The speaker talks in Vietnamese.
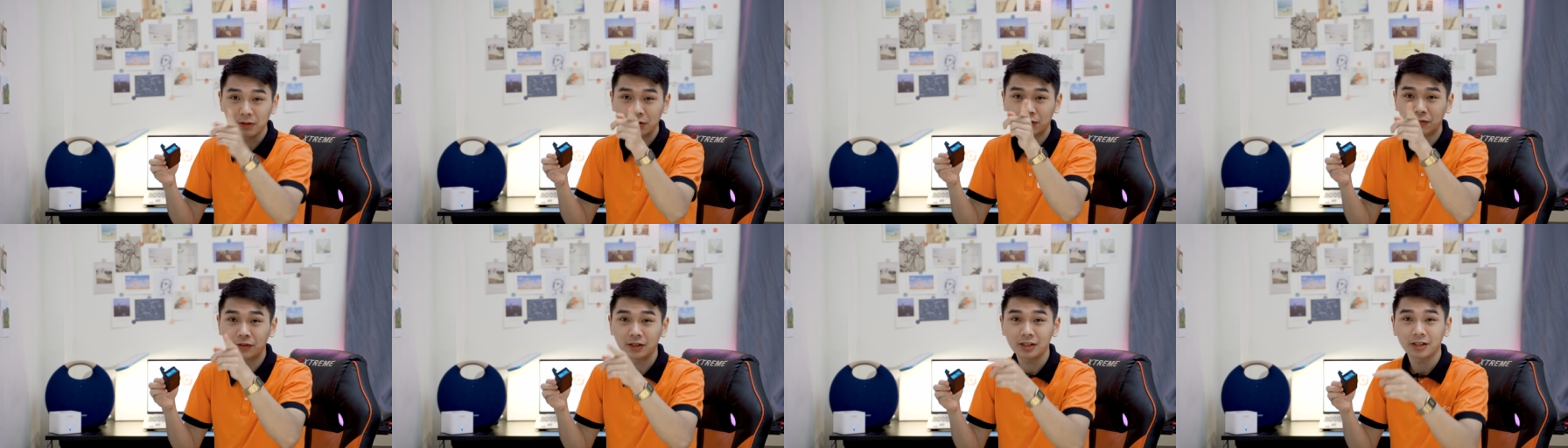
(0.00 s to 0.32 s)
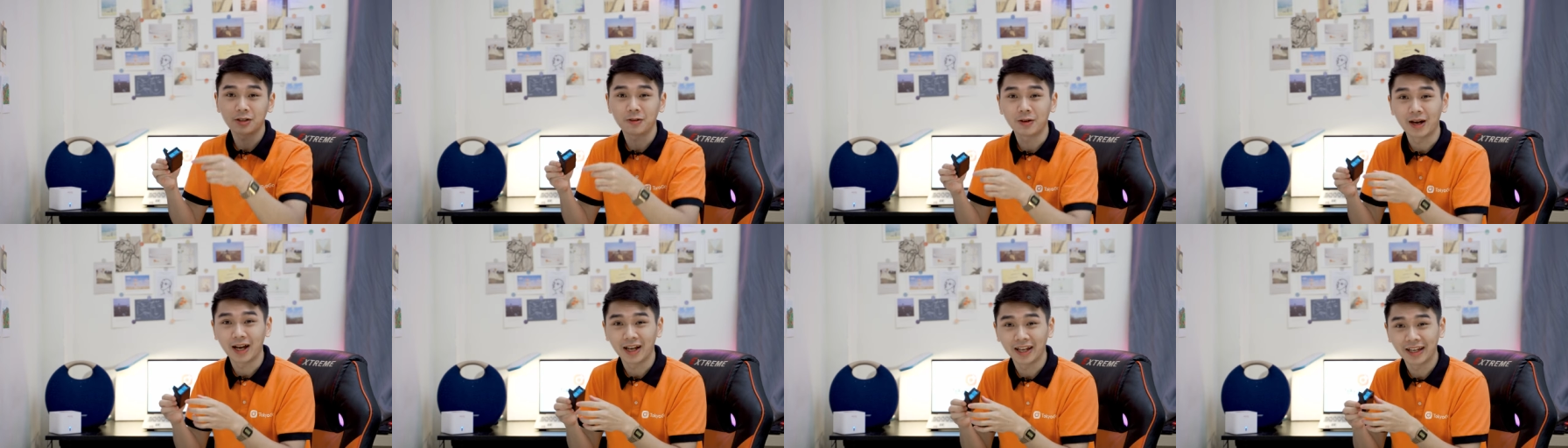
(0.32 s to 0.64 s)
piu phát
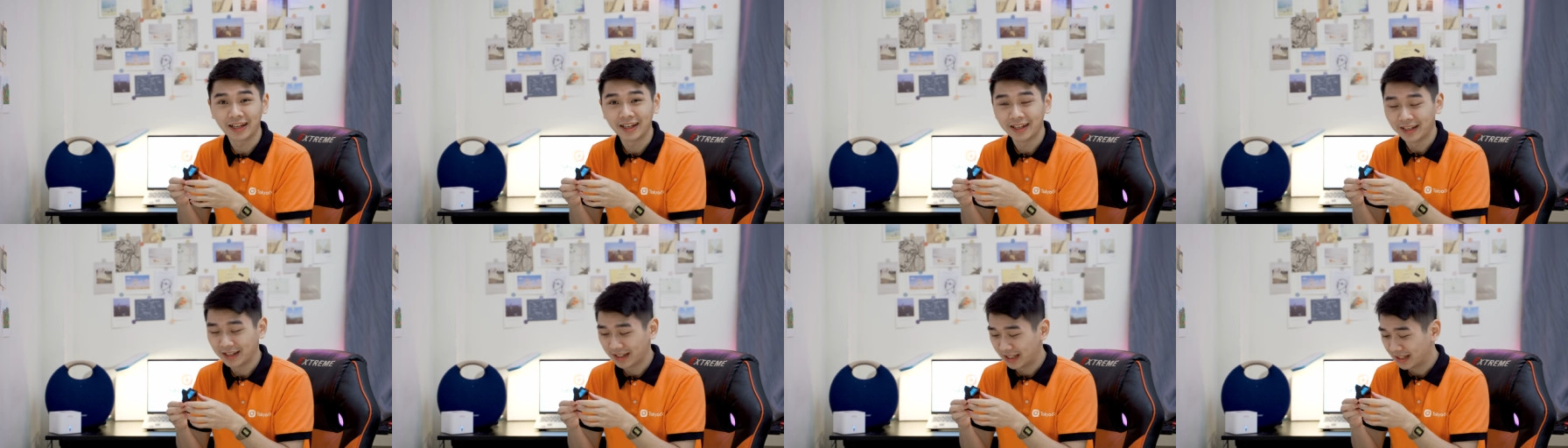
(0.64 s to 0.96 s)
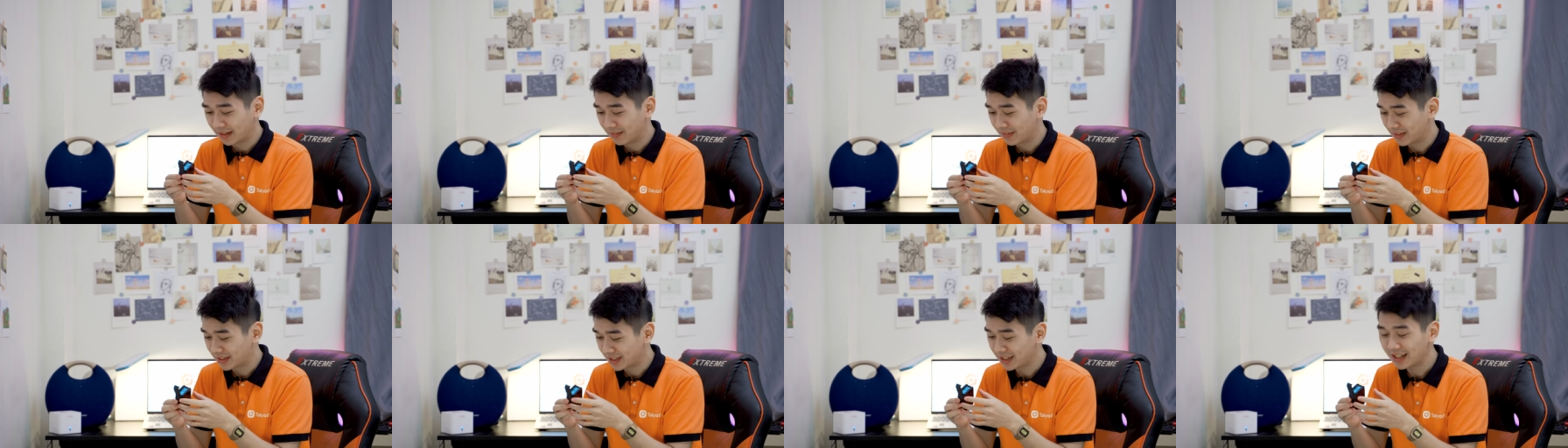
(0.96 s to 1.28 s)
ra ngoài
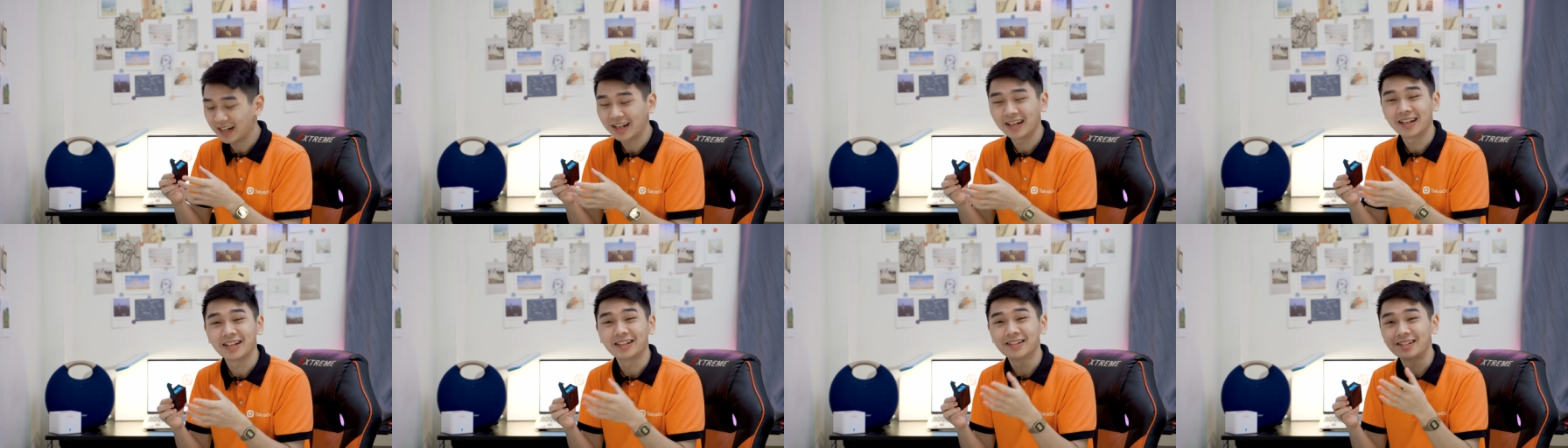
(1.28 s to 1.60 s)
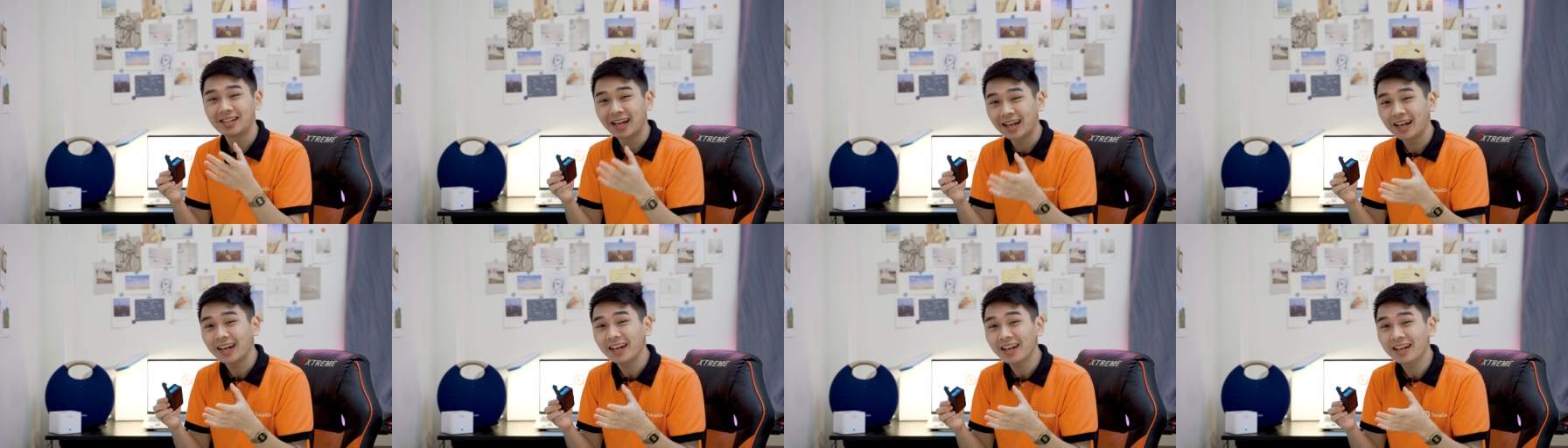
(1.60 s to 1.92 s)
và rất là
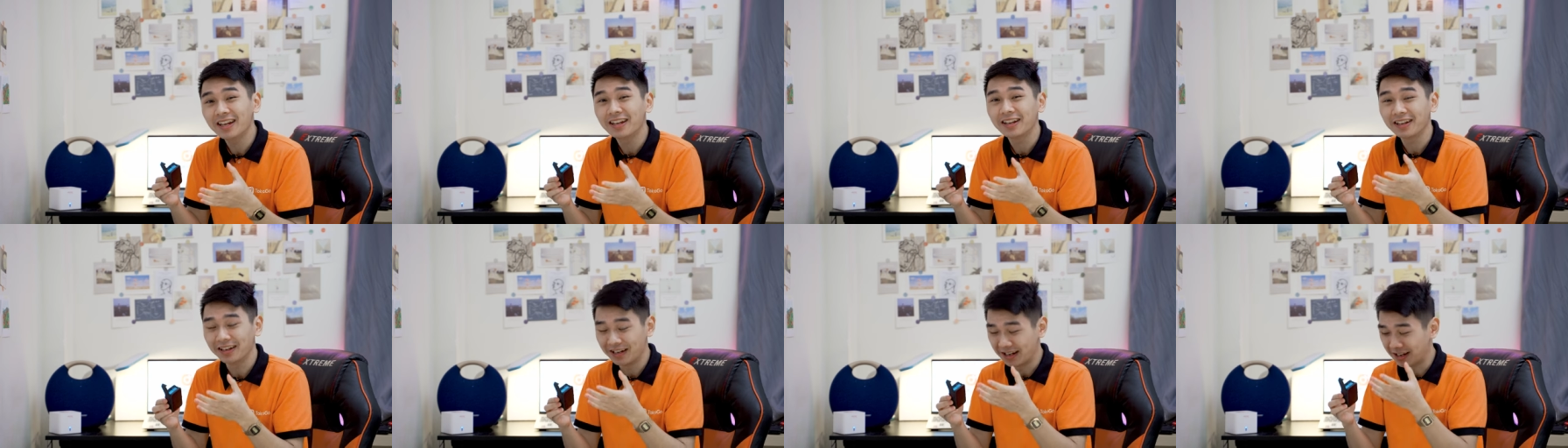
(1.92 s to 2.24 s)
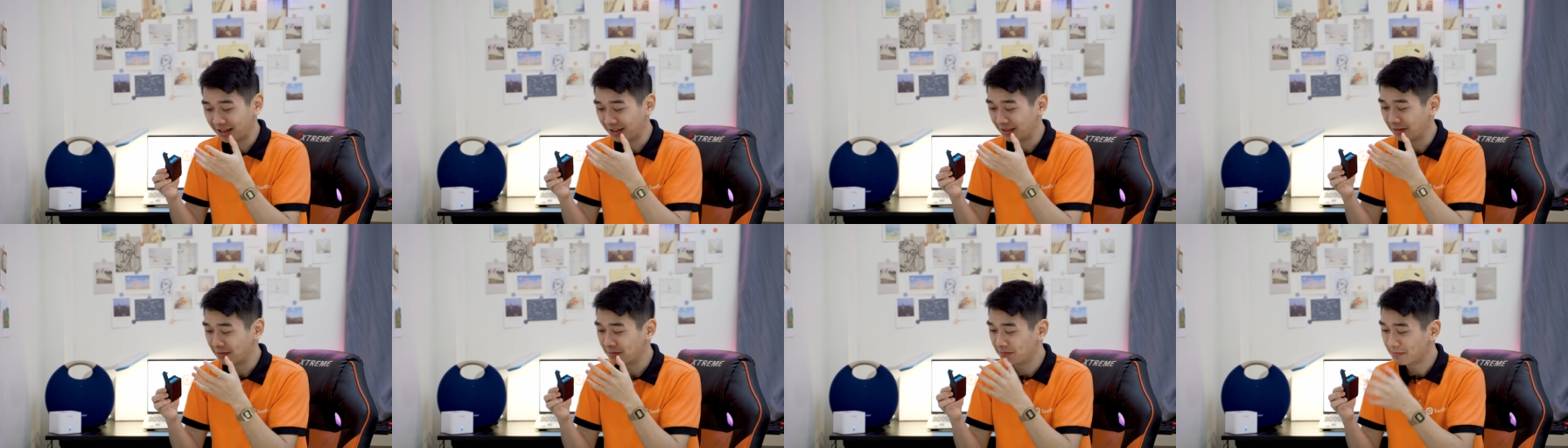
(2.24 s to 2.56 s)
dễ
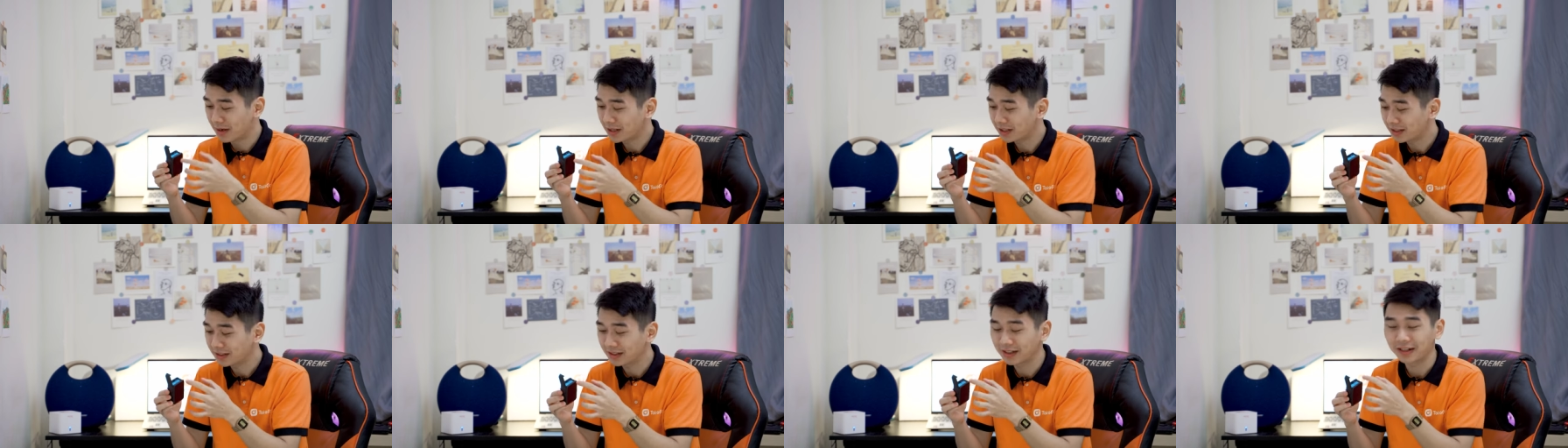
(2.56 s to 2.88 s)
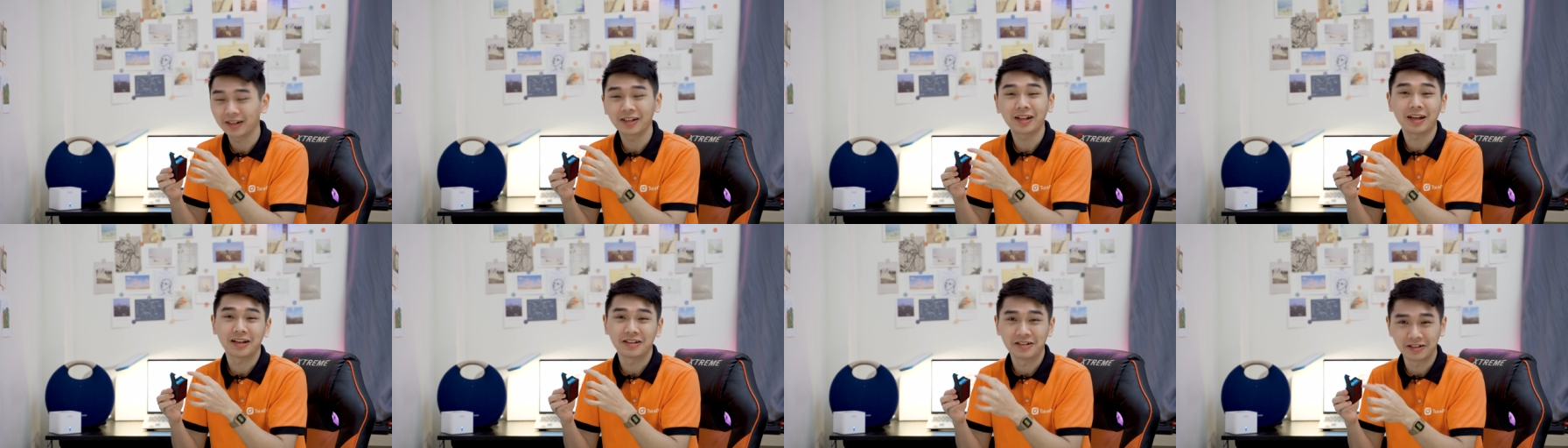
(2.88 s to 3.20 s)
để mất
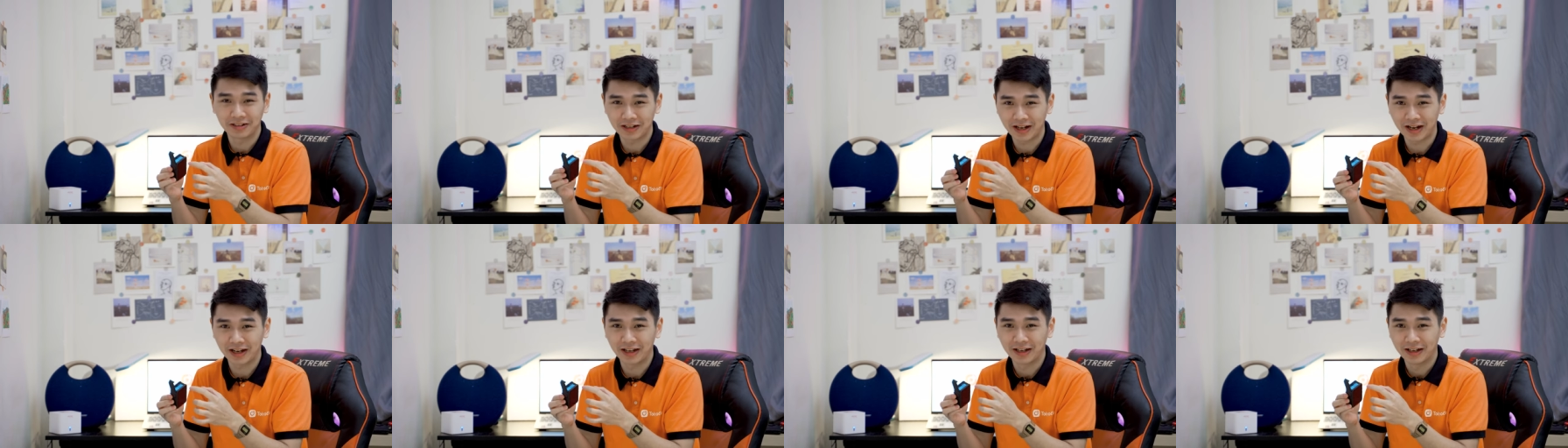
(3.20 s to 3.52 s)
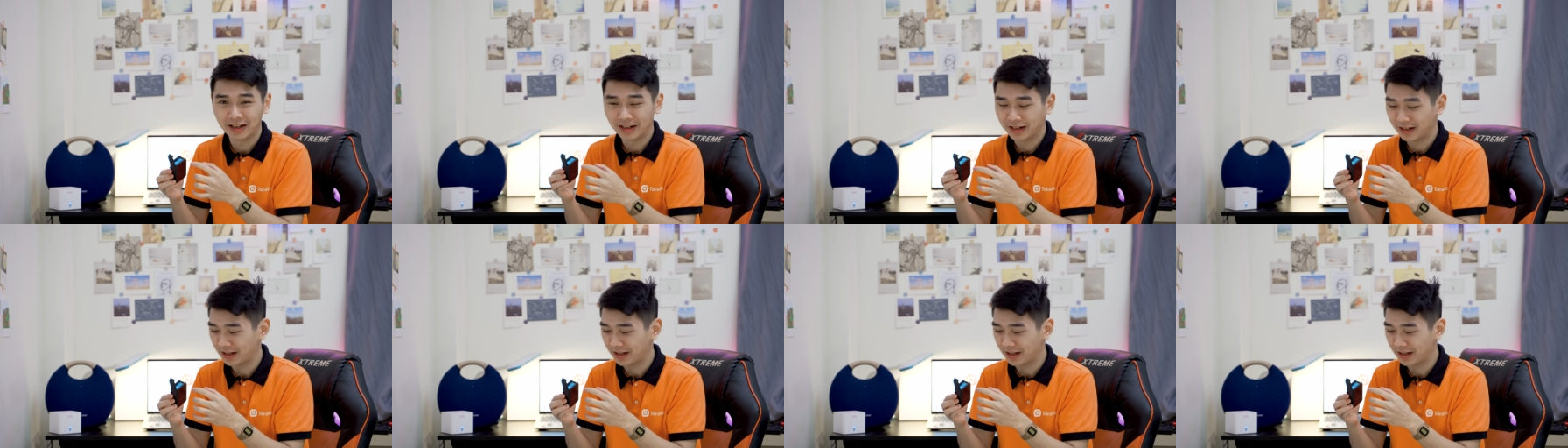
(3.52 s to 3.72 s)
cái thẻ nhớ này.